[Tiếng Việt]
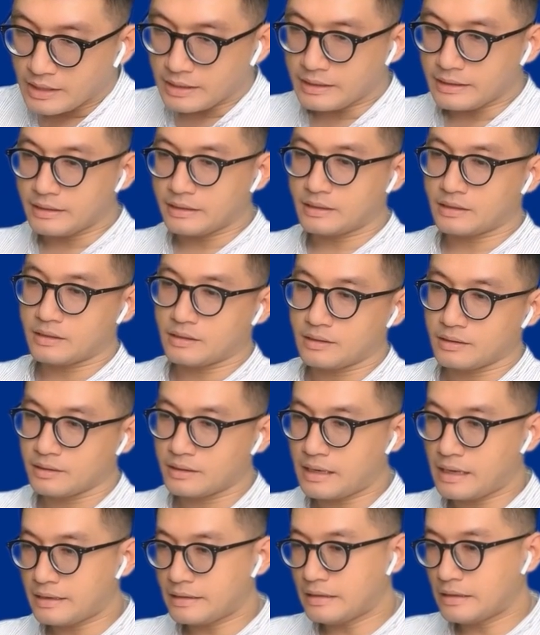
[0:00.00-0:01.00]
thì
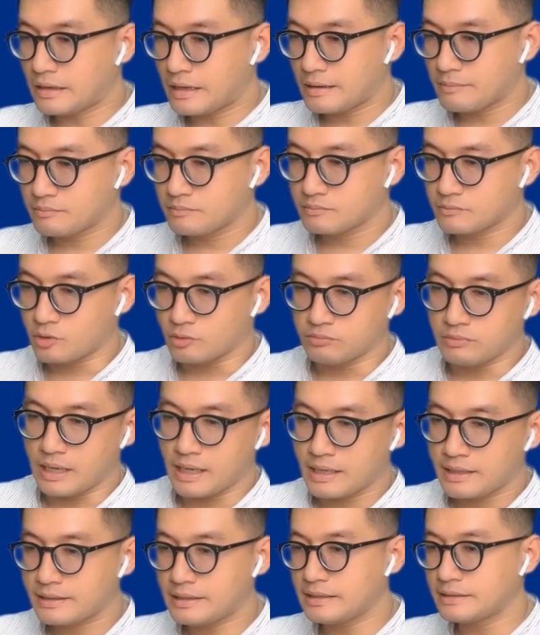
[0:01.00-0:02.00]
cá nhân em cũng
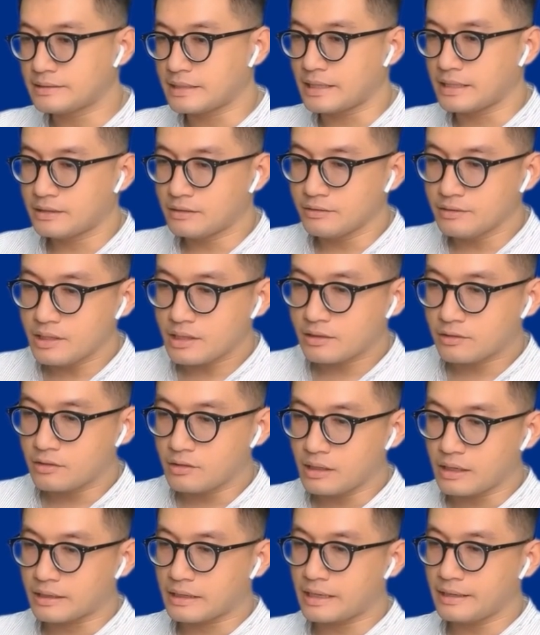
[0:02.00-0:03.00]
đã chia sẻ thứ nhất
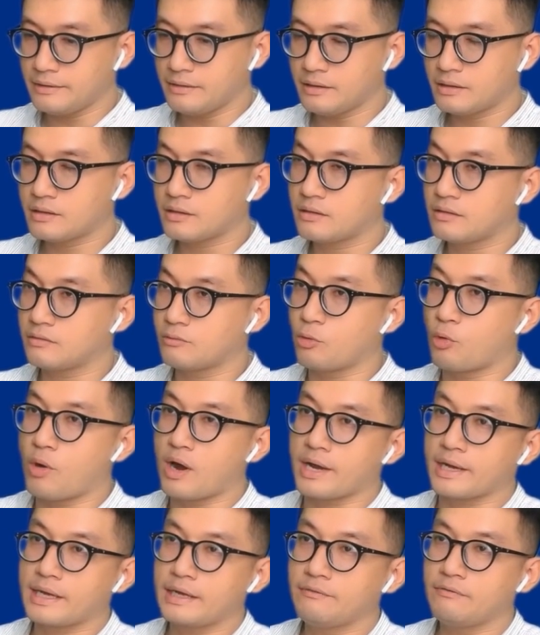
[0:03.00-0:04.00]
đó là cái
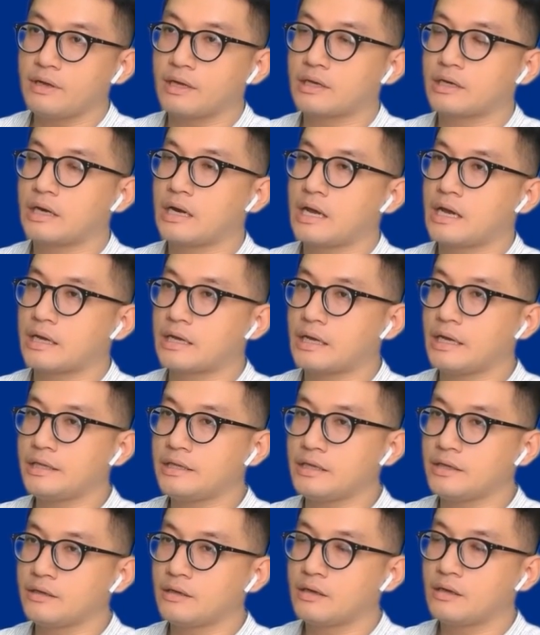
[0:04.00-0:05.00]
ngoài cái việc là
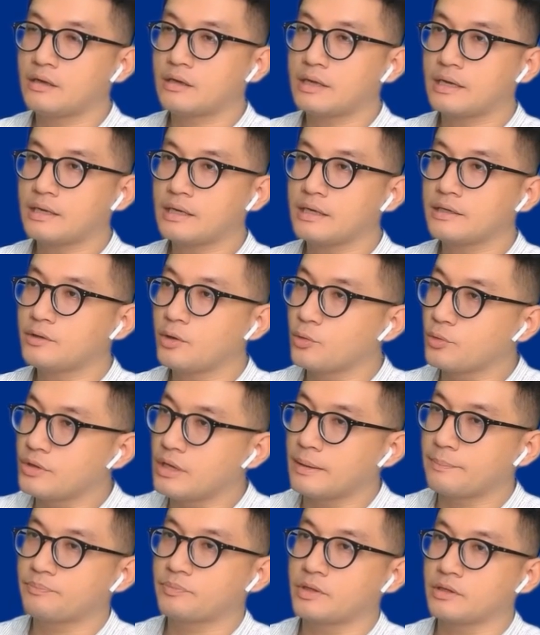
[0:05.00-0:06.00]
cái ờ, cái cái thu
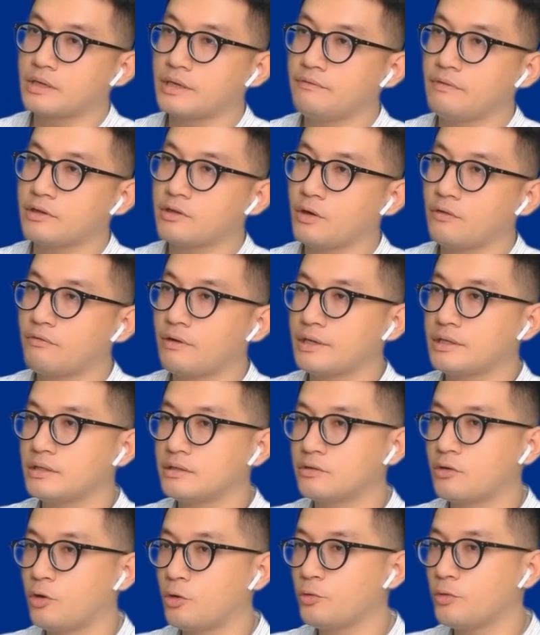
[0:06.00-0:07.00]
nhập từ cái việc cho vay
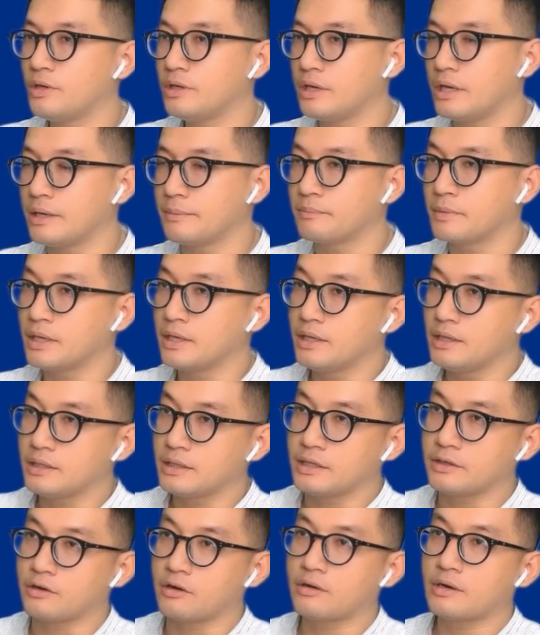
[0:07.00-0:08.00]
từ khối doanh nghiệp
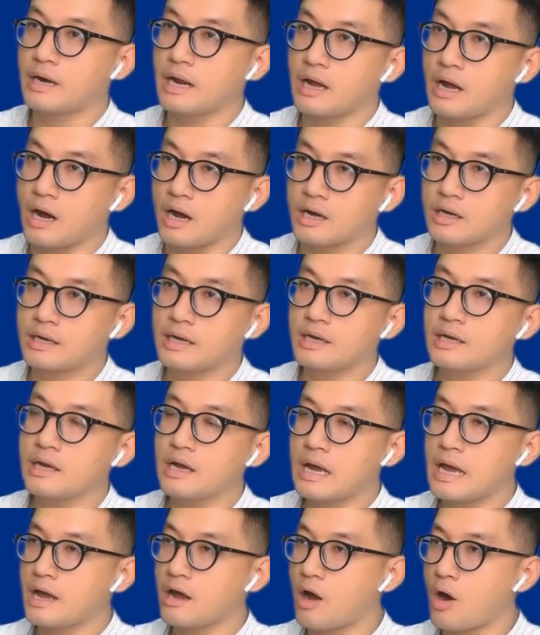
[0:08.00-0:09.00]
thì rõ ràng ở các
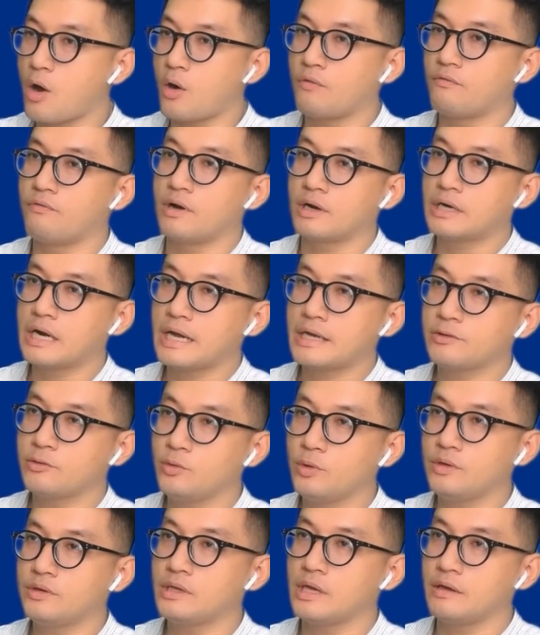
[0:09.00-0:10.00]
ngân hàng họ vẫn đang
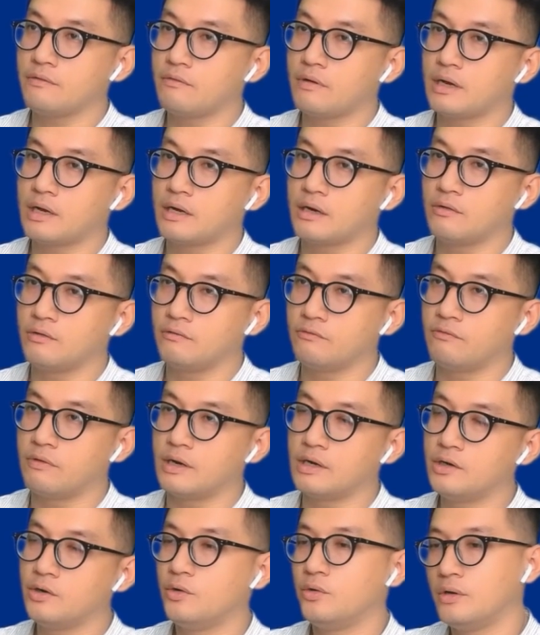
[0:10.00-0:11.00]
duy trì và
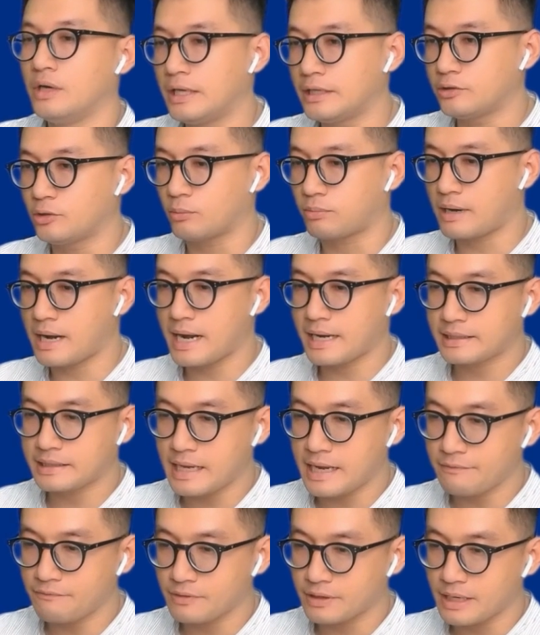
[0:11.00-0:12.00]
vẫn luôn liên tục khai
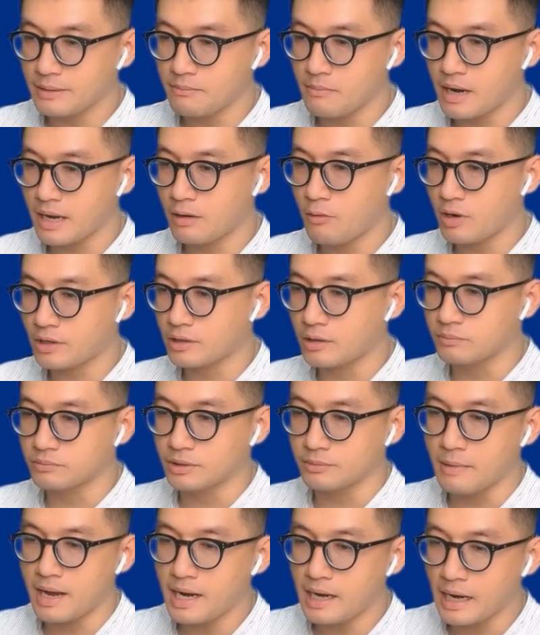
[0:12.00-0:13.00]
thác về cái mảng hoạt động
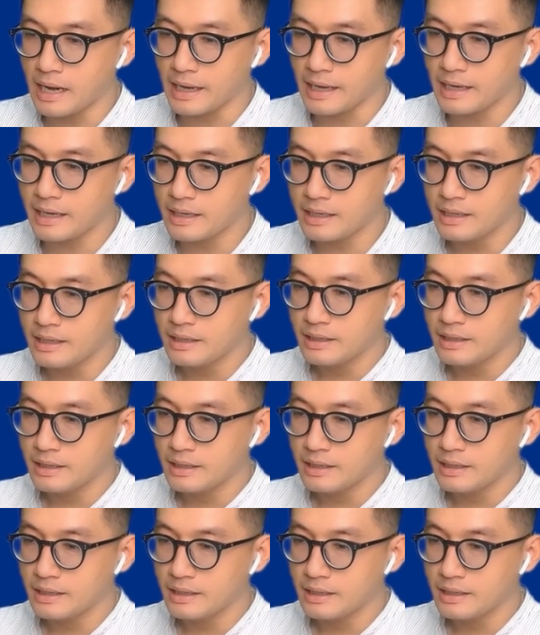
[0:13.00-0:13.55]
từ bán lẻ